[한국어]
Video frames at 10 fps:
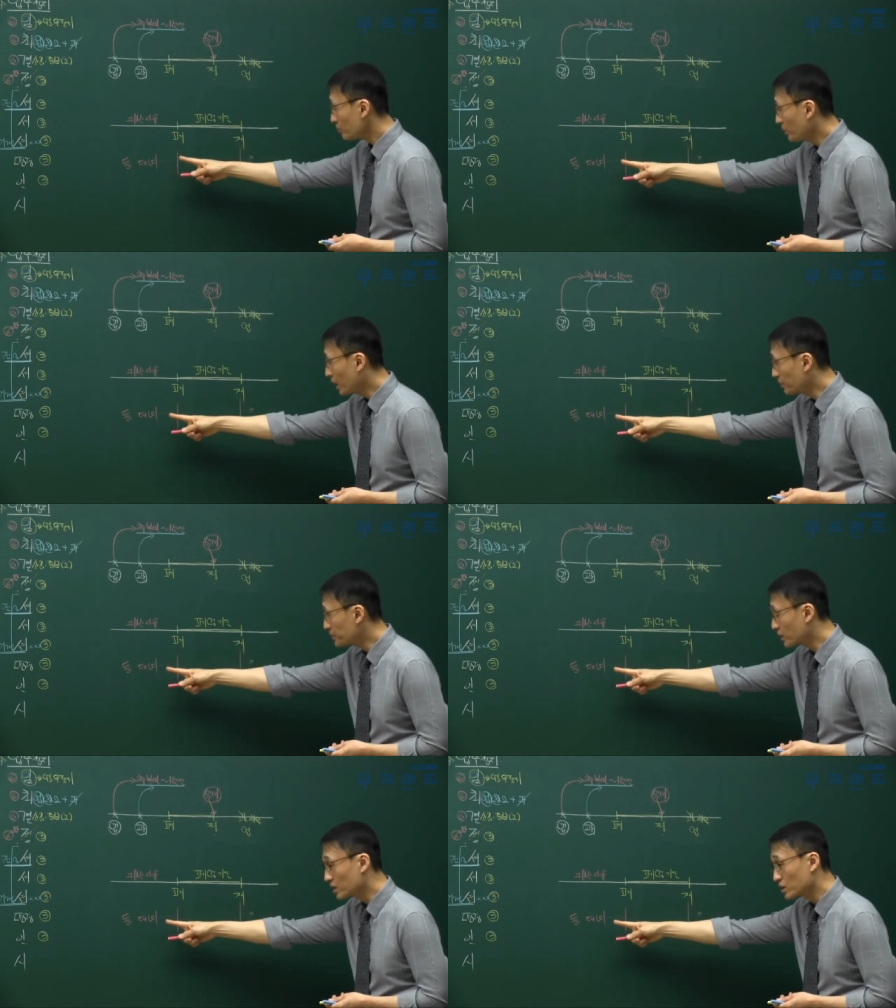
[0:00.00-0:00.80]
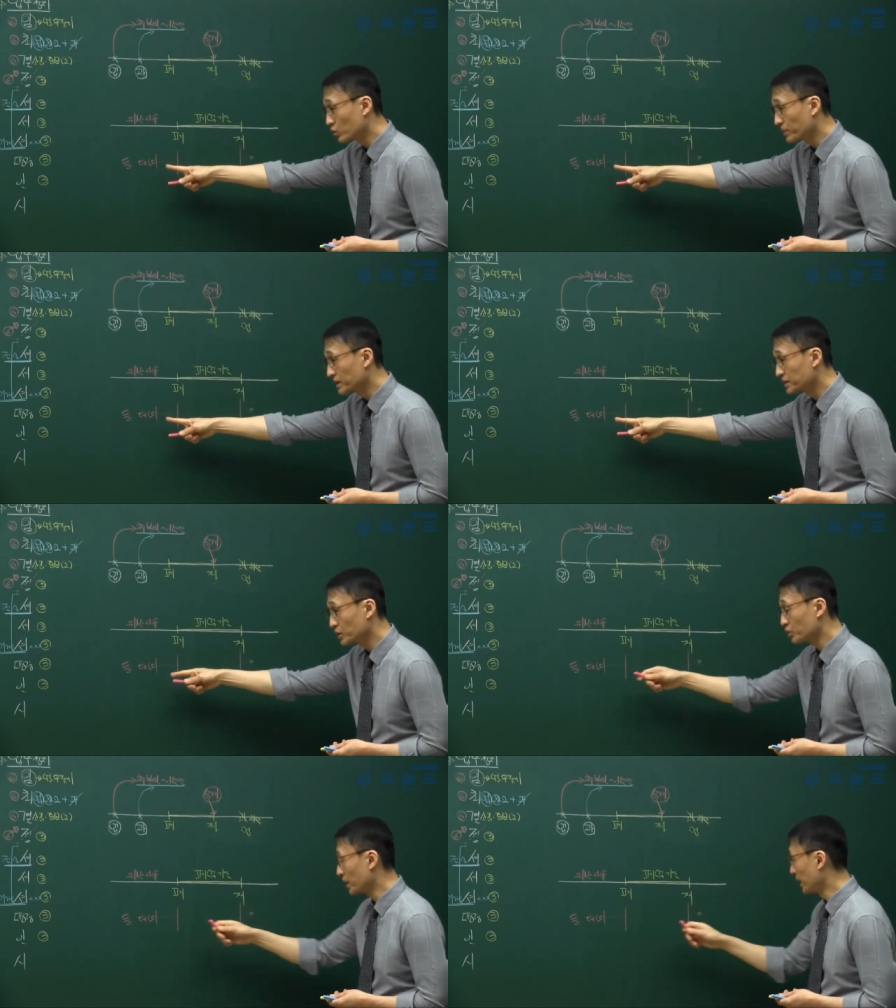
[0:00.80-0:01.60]
폐업 전에 저 위반
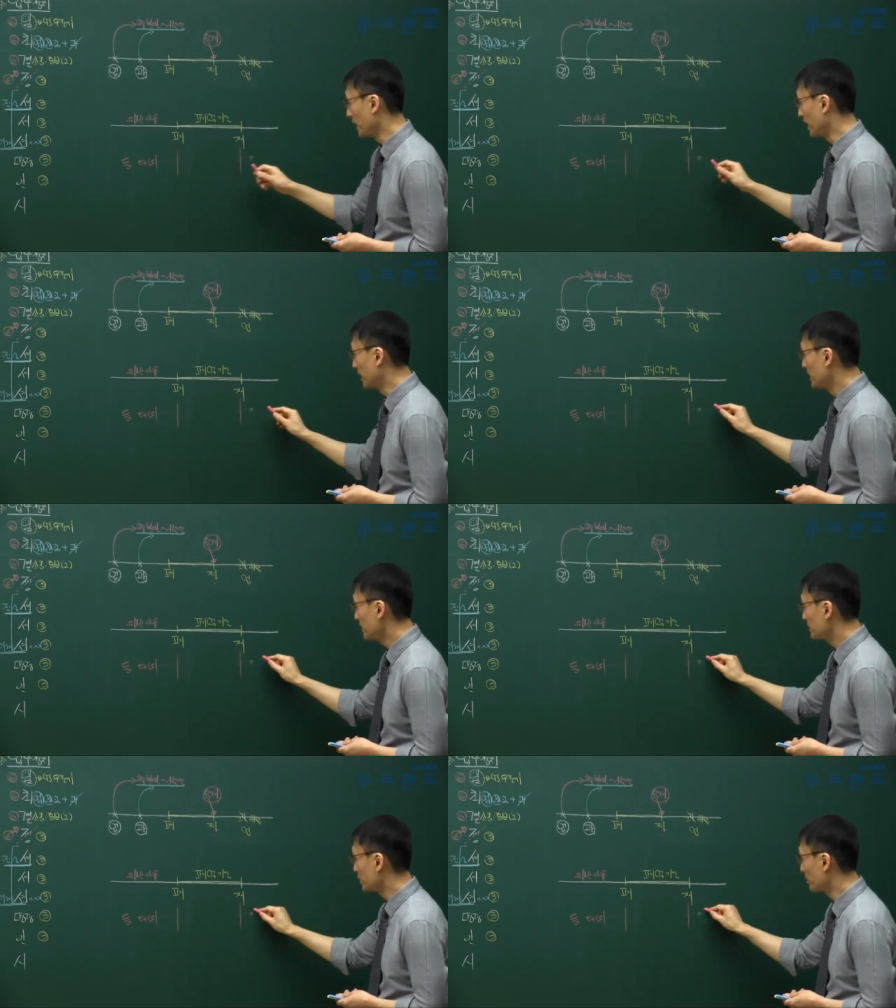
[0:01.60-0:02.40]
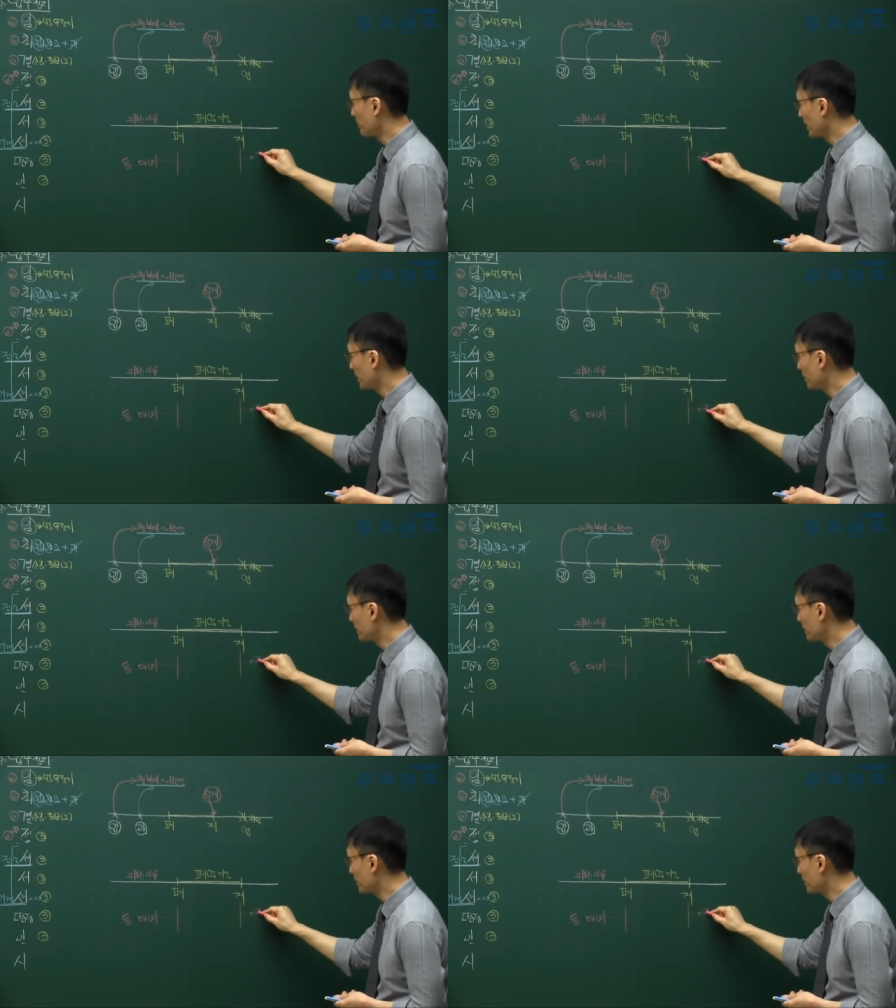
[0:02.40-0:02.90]
사유가 적발이 된